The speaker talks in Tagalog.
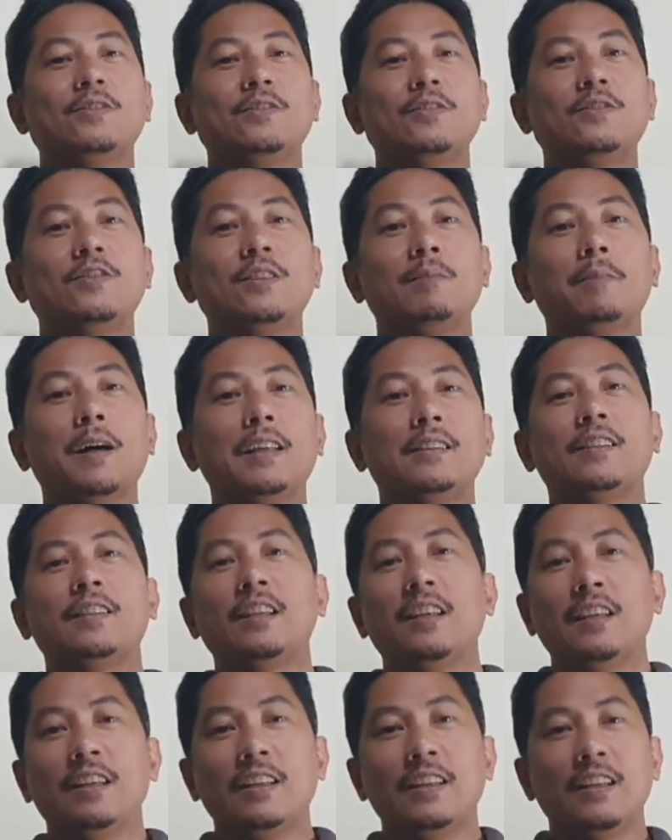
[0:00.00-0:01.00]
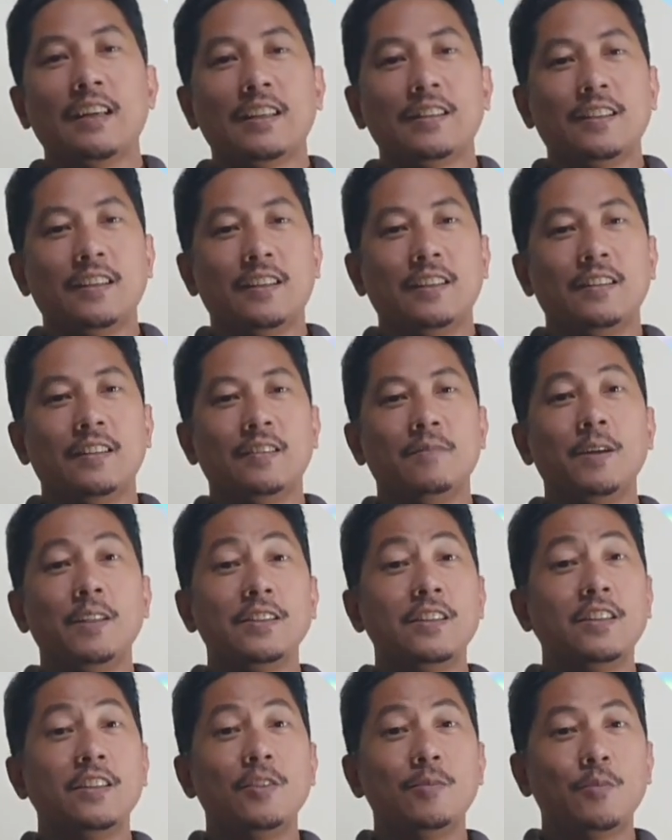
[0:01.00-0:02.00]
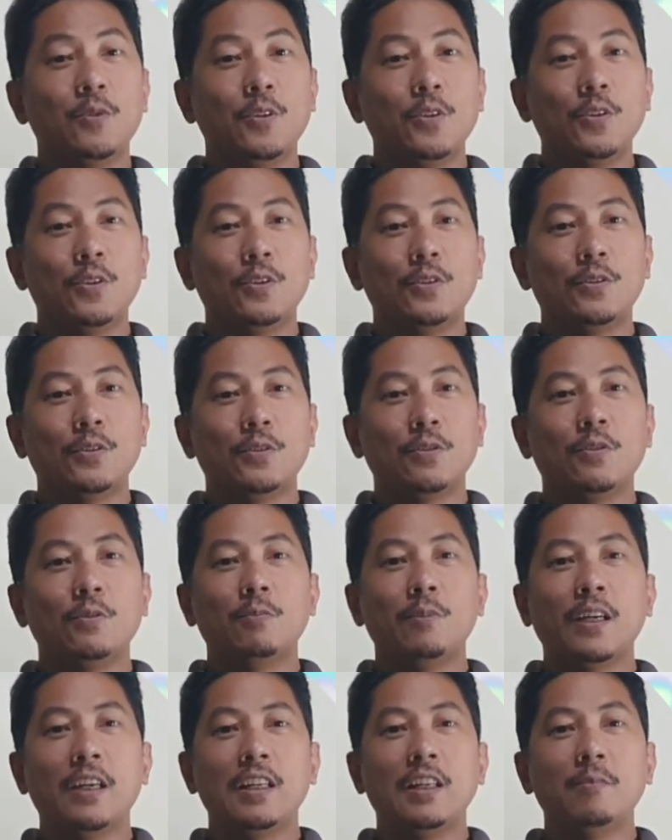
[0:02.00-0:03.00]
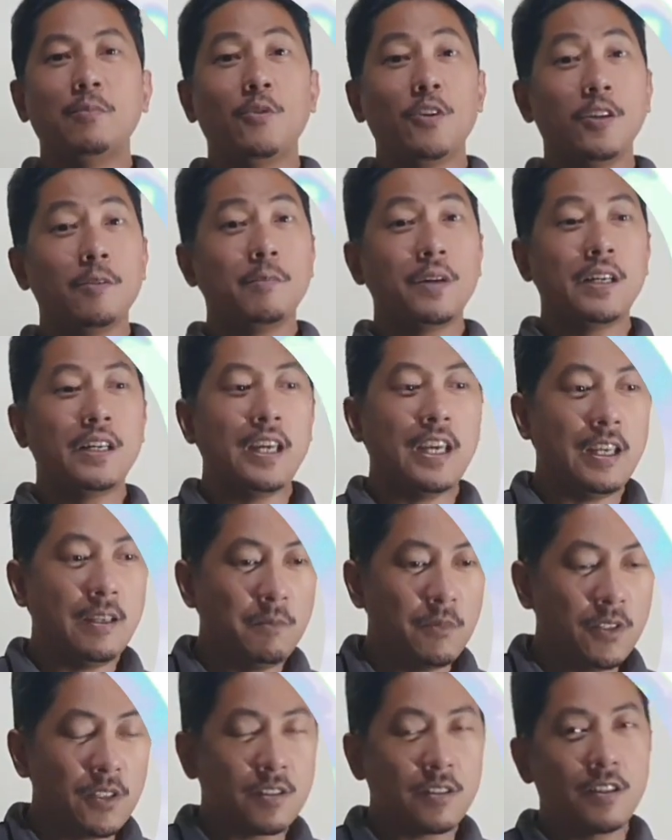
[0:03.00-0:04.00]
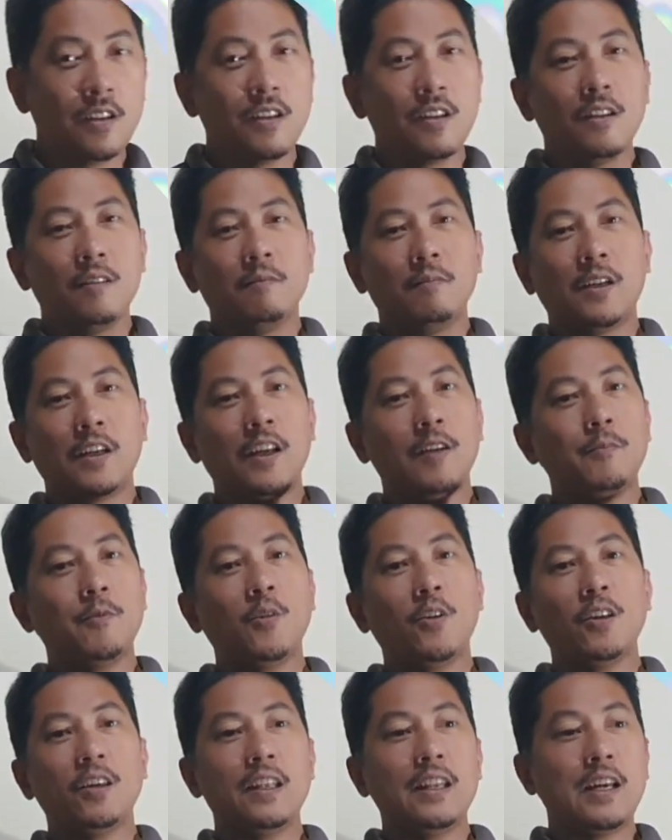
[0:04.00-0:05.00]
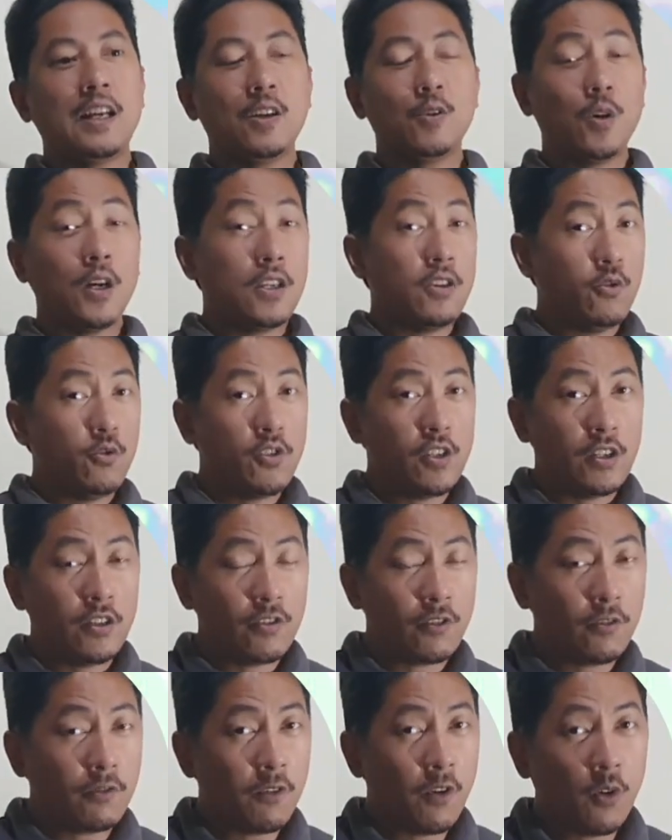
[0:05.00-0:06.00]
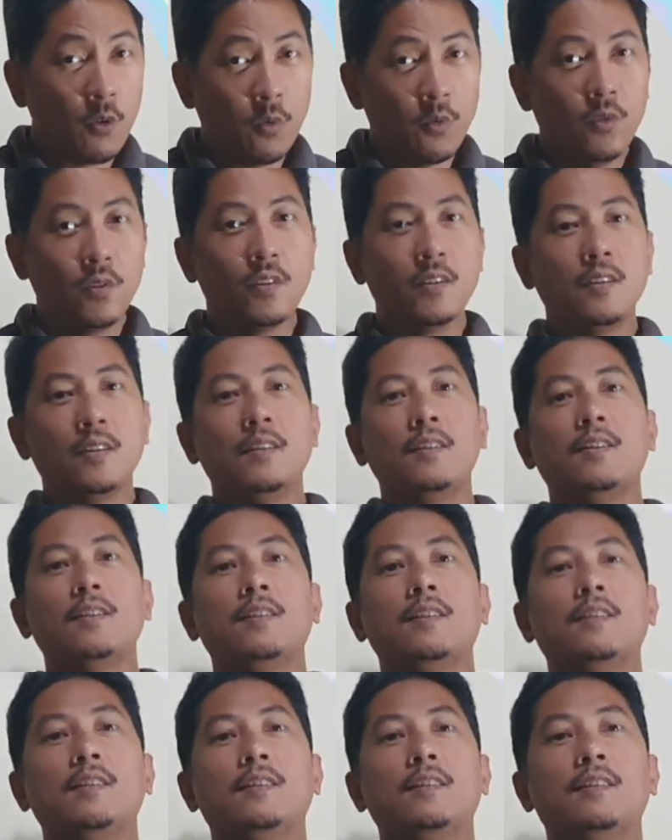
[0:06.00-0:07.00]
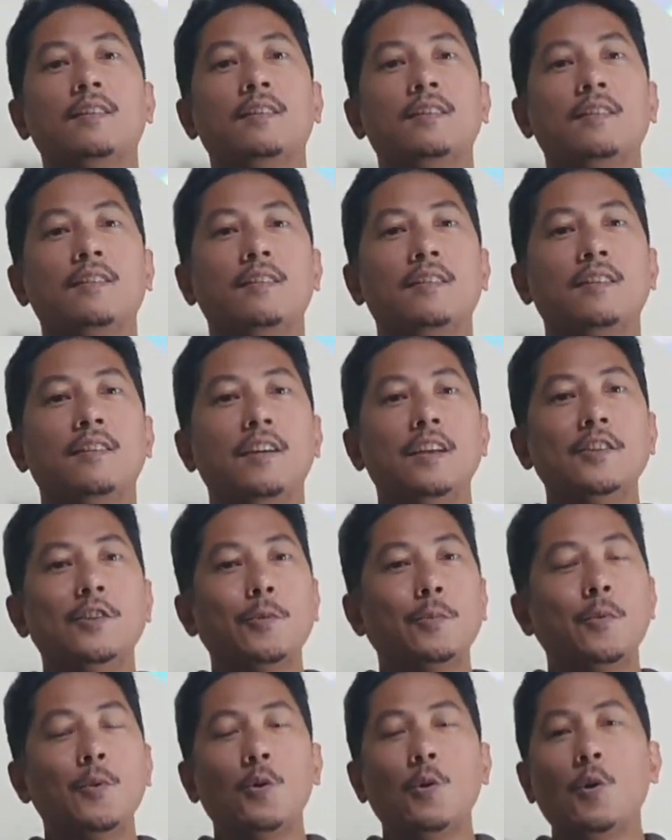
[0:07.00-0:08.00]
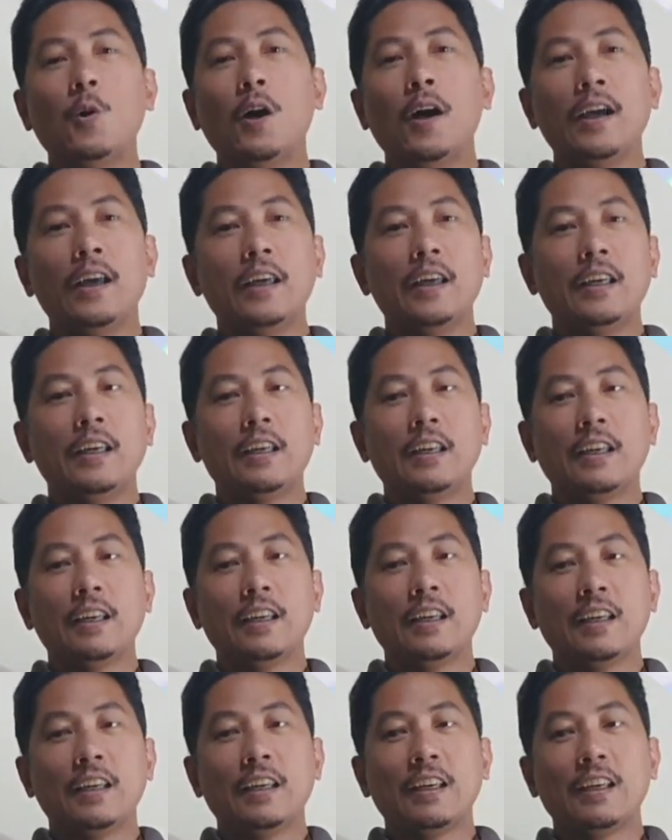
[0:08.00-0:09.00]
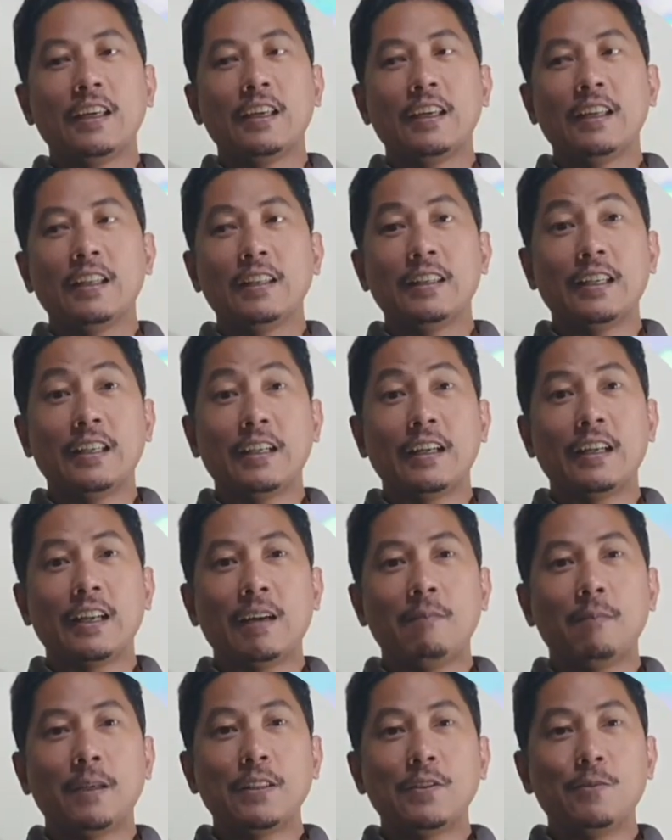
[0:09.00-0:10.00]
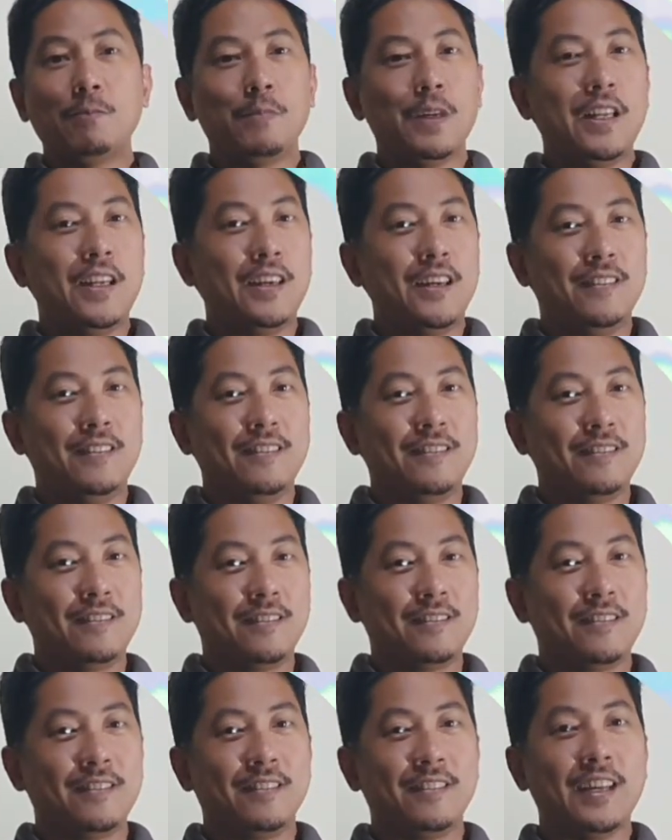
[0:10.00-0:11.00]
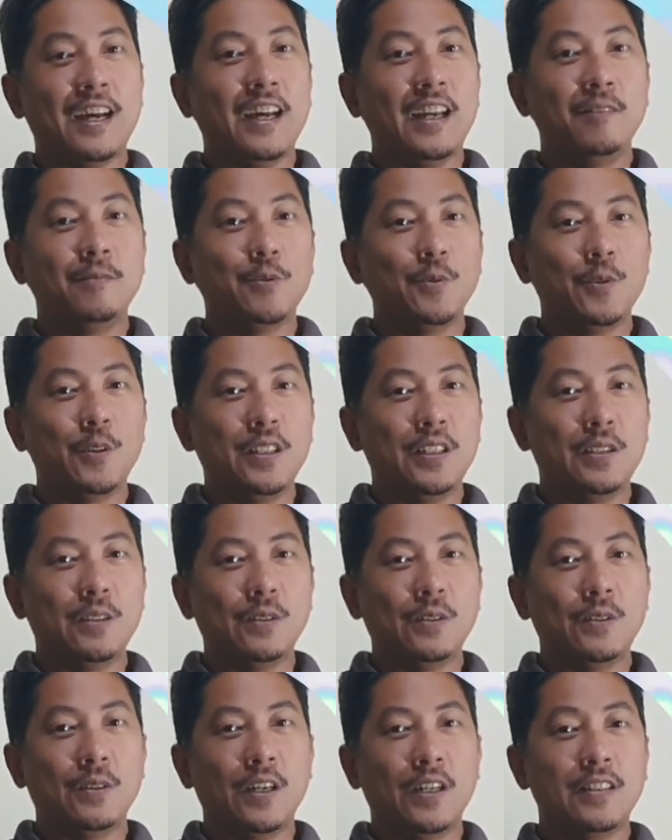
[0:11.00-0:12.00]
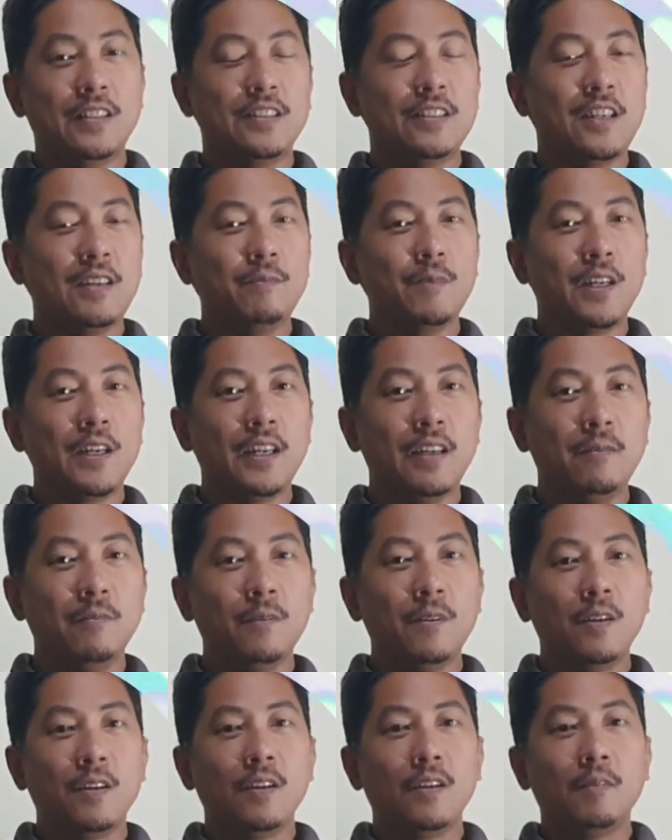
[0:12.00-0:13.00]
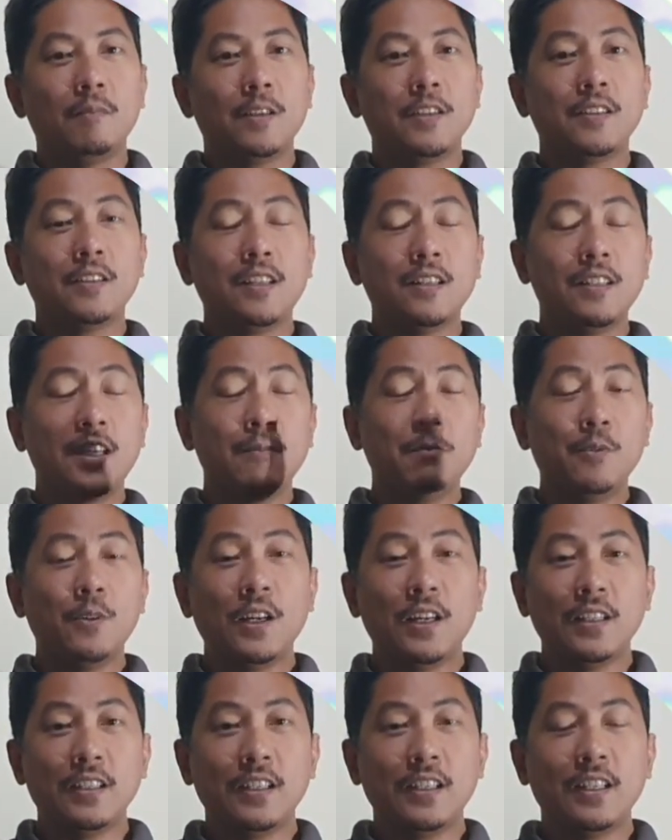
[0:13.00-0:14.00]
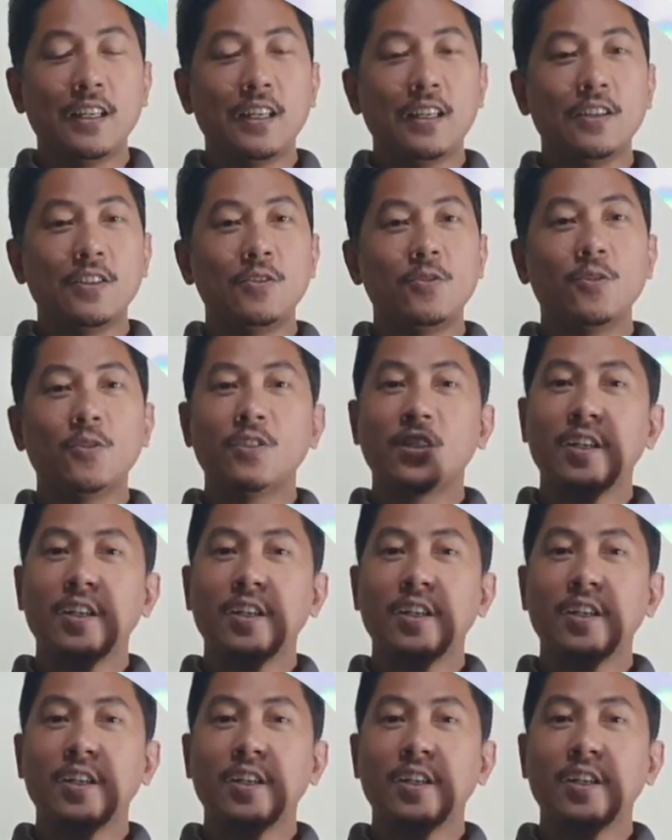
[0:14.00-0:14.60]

yung sa battery natin. Imagine niyo po yun. Kung mahilig po kayong mag-games, marami po kayong ginagawa using your phone, ito po ay nararapat yung bilhin dahil po dito. At the same time, basta tandaan po natin ha, ah, yung